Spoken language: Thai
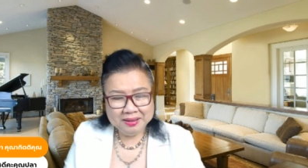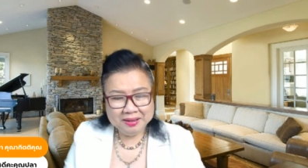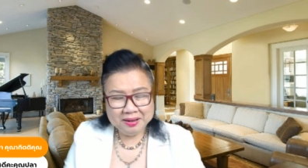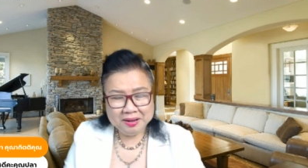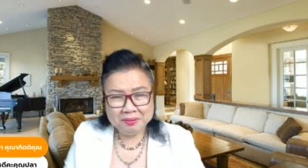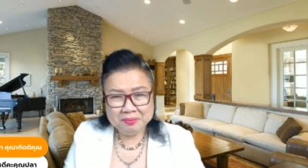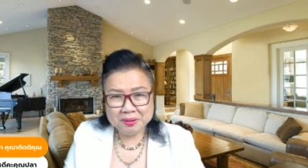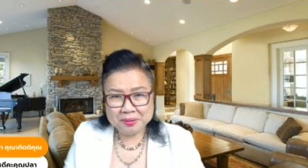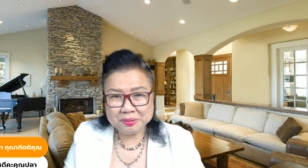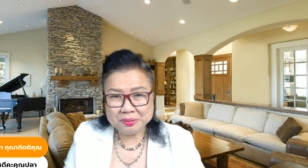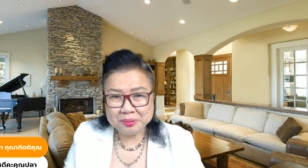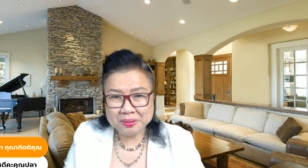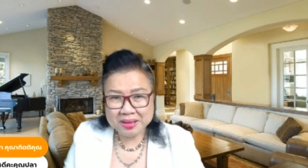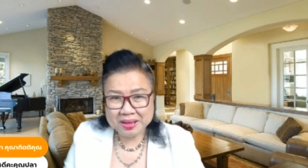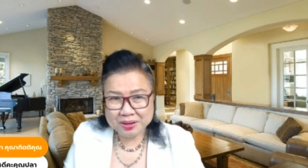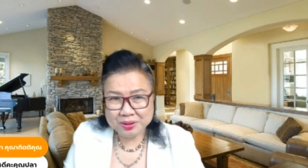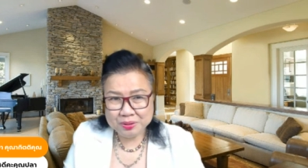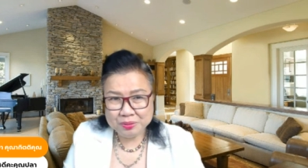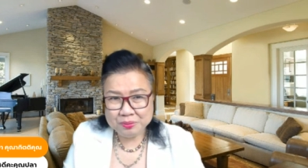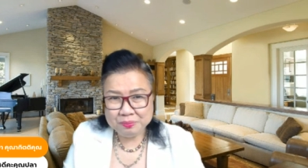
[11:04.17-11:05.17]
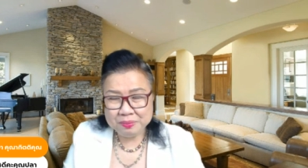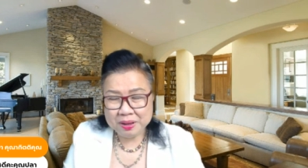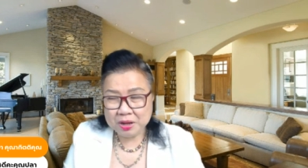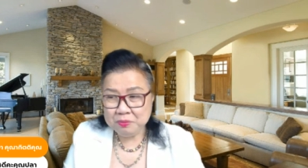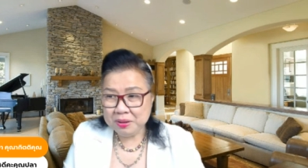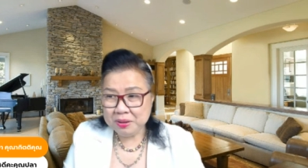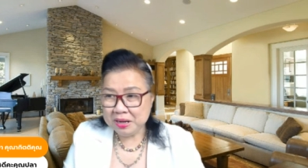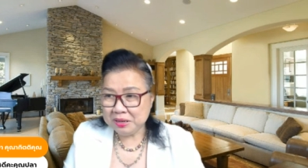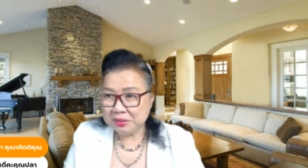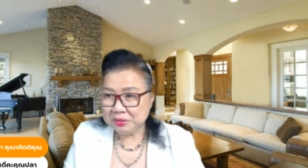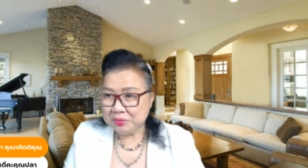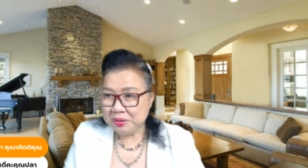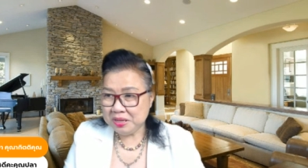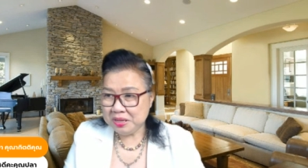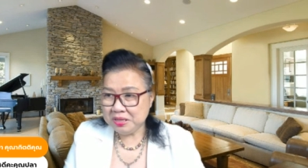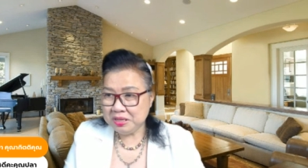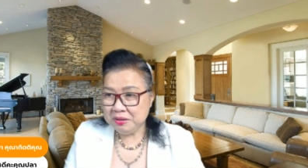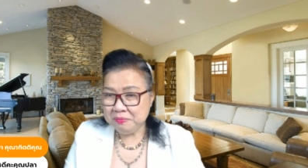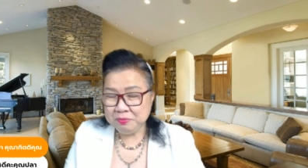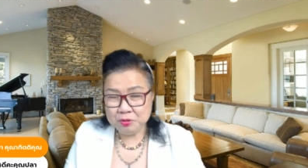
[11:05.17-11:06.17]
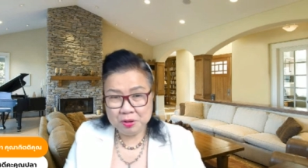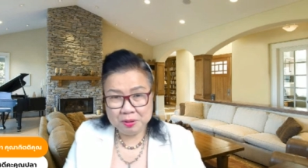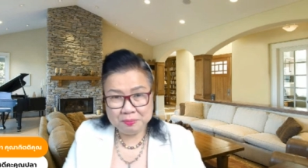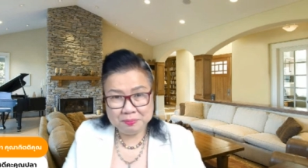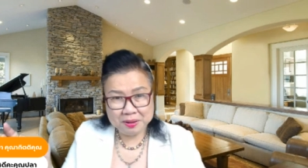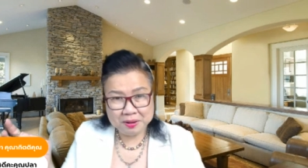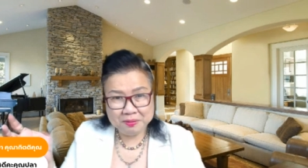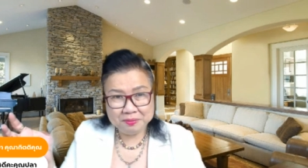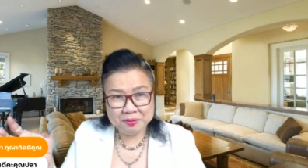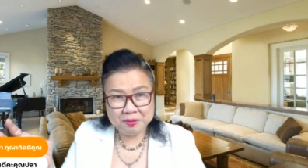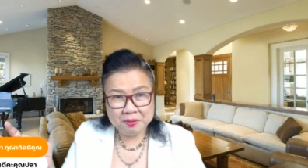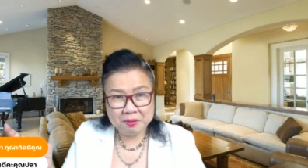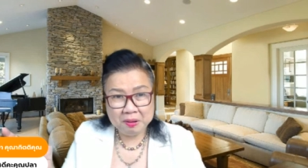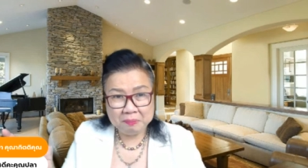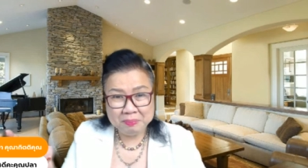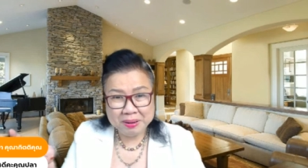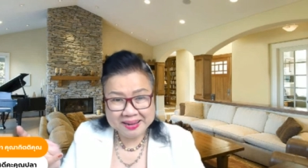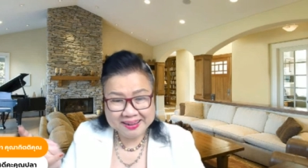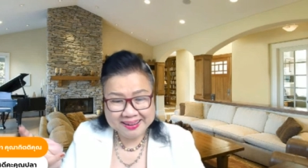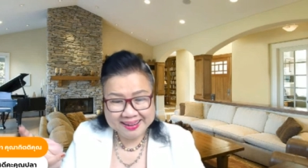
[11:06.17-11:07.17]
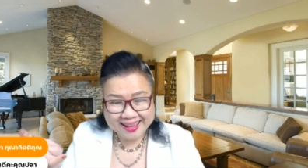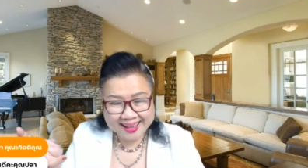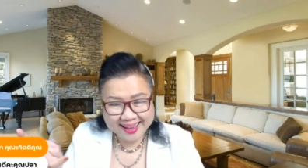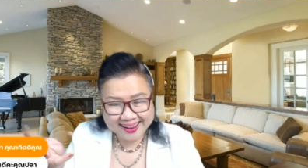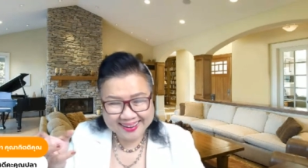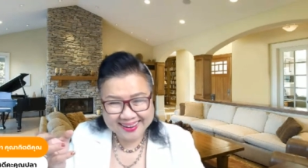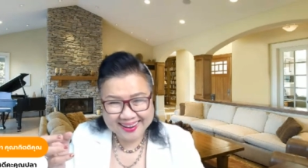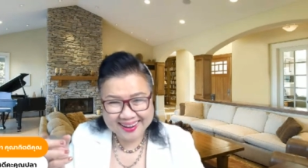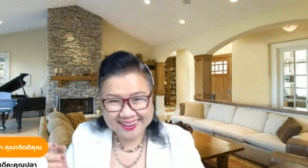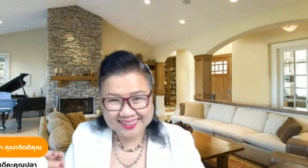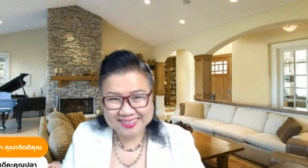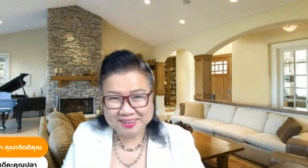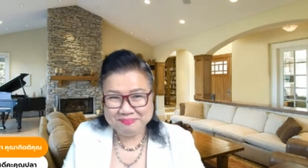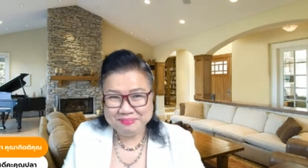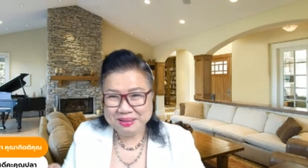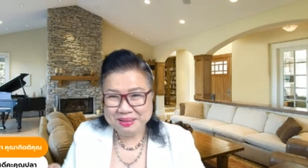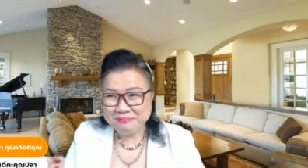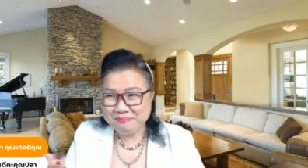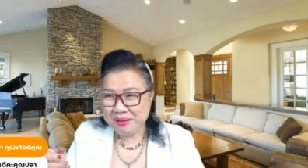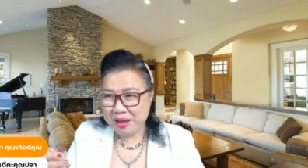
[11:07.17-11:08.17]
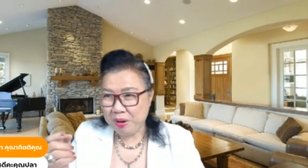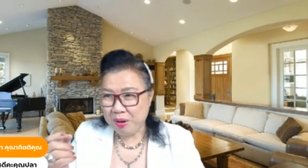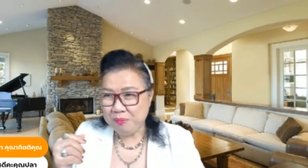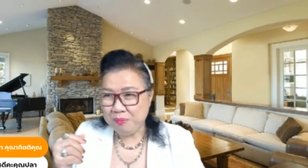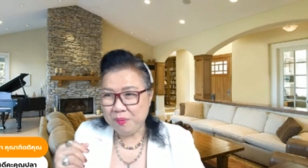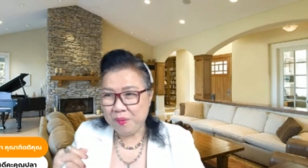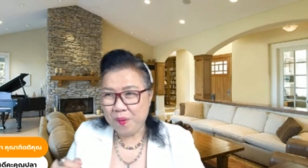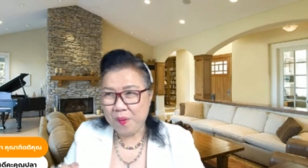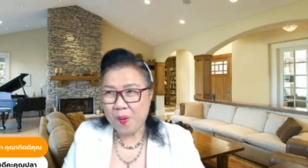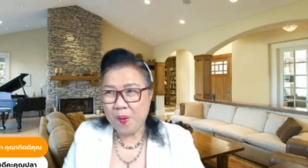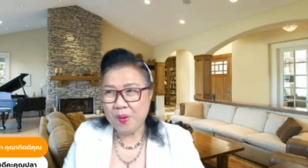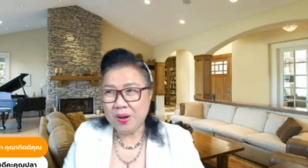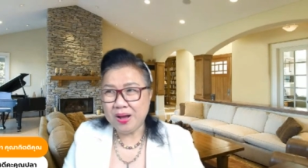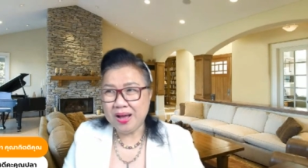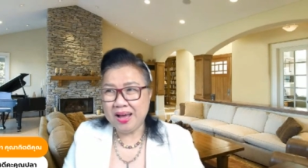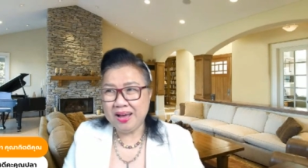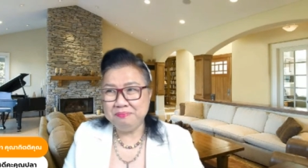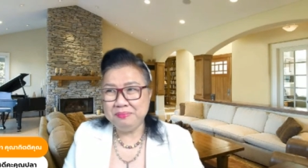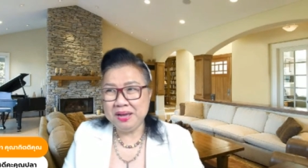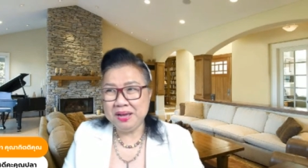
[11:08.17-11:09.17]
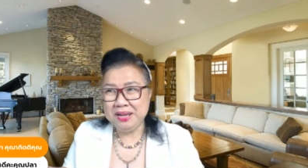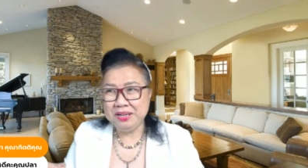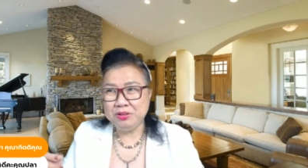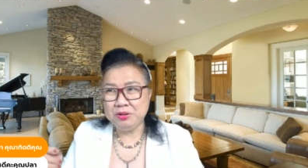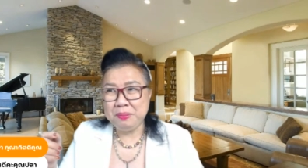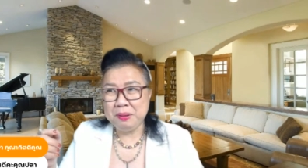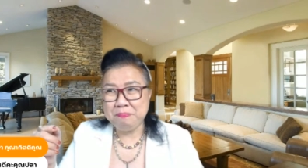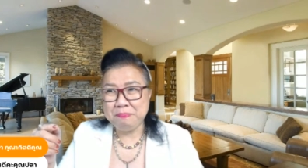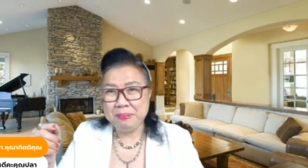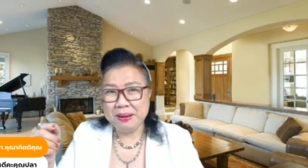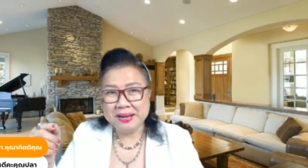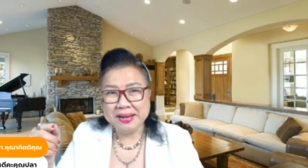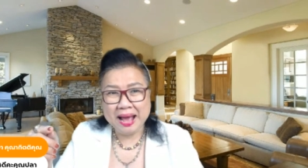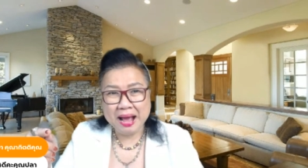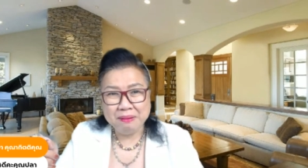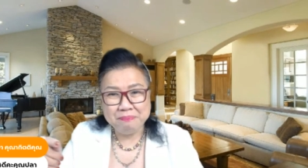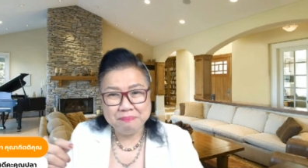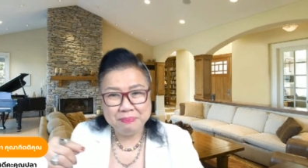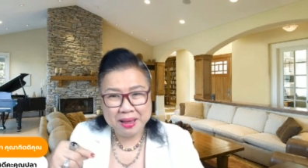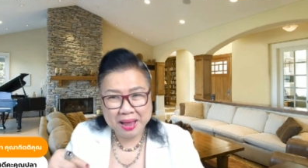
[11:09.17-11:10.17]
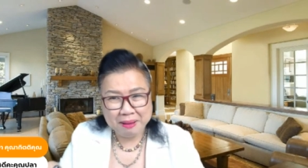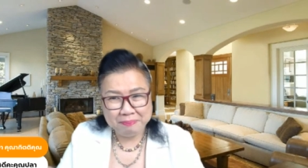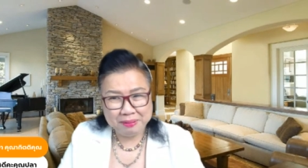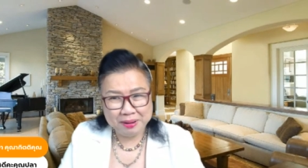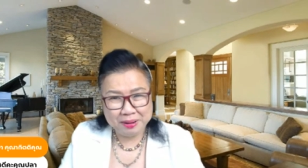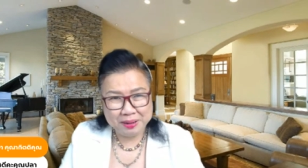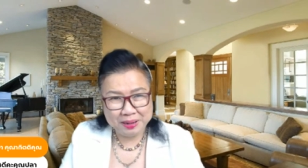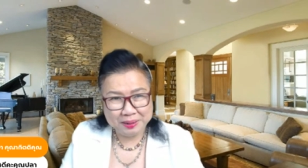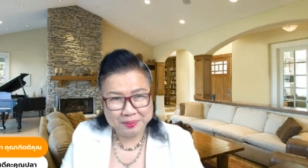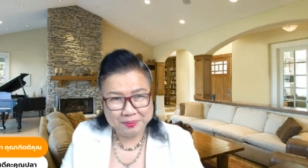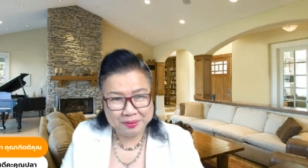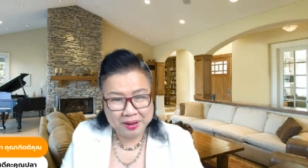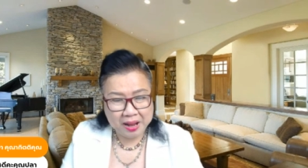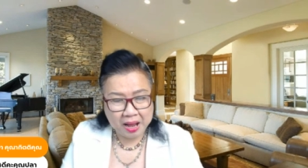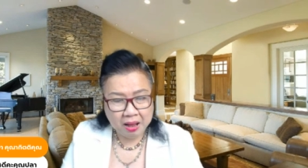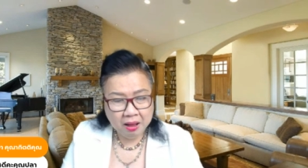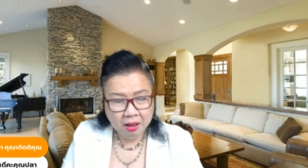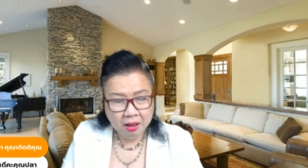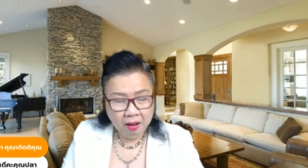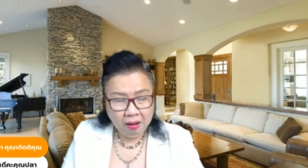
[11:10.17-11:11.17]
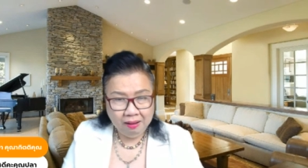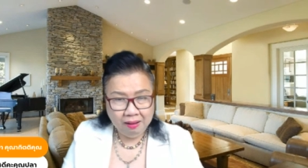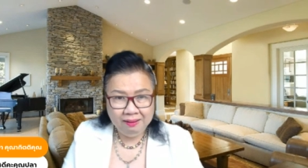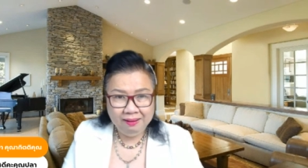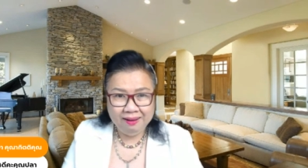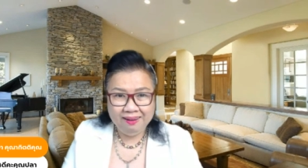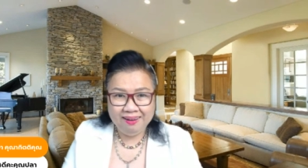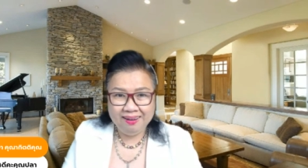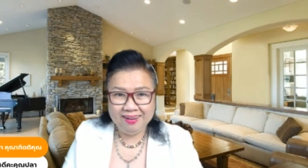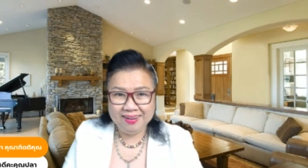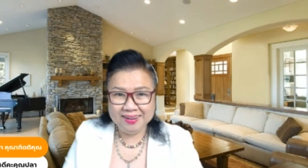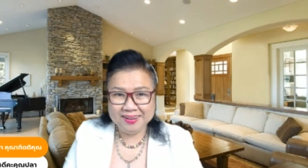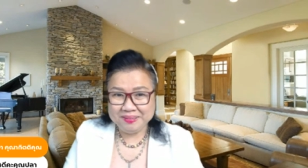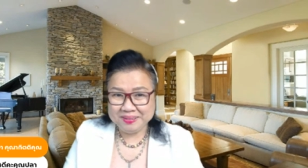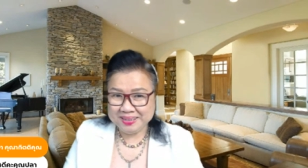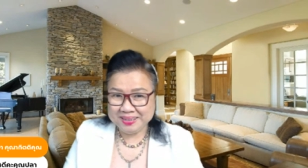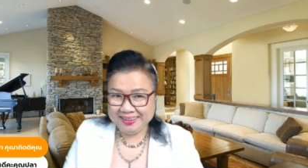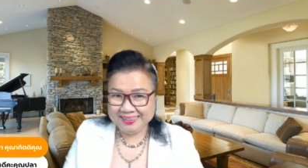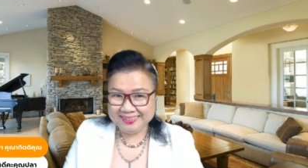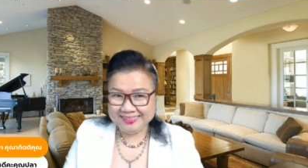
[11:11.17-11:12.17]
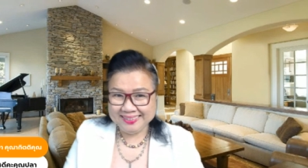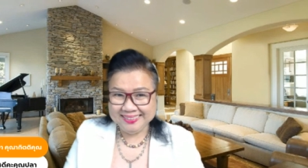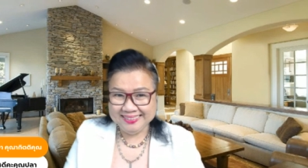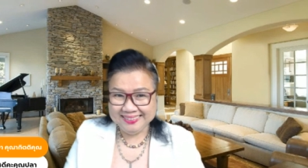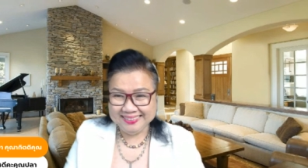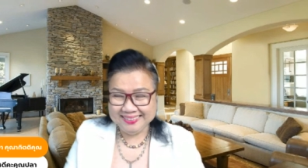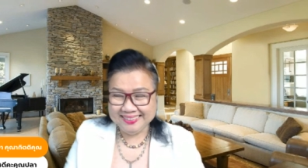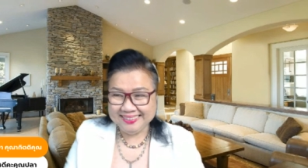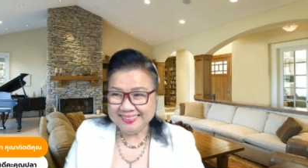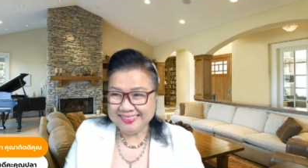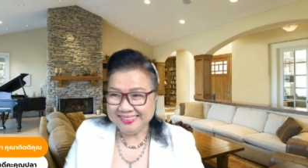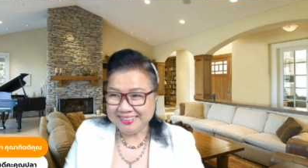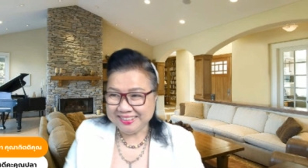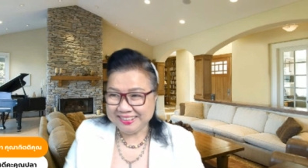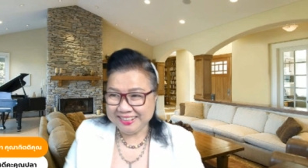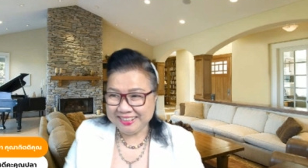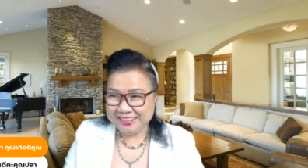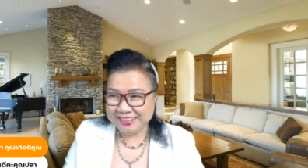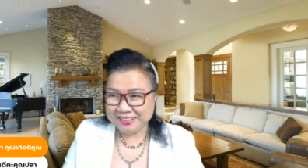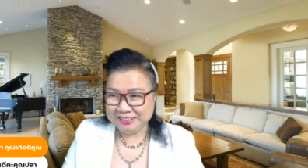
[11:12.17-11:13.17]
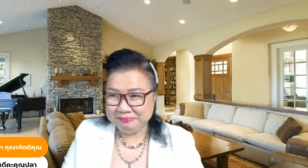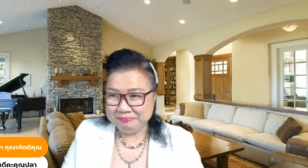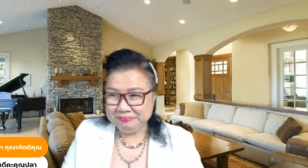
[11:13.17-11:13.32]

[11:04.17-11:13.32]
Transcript: แล้วแบบตัวเองรู้ไหมเวลาตัวเองยิ้มตัวเองไปข้างนอกไม่แน่นะจะมีแมวมองอ่ะมาให้ตัวเองเป็นนางแบบอะไรก็ได้เออเขาคิดถึงเออจริง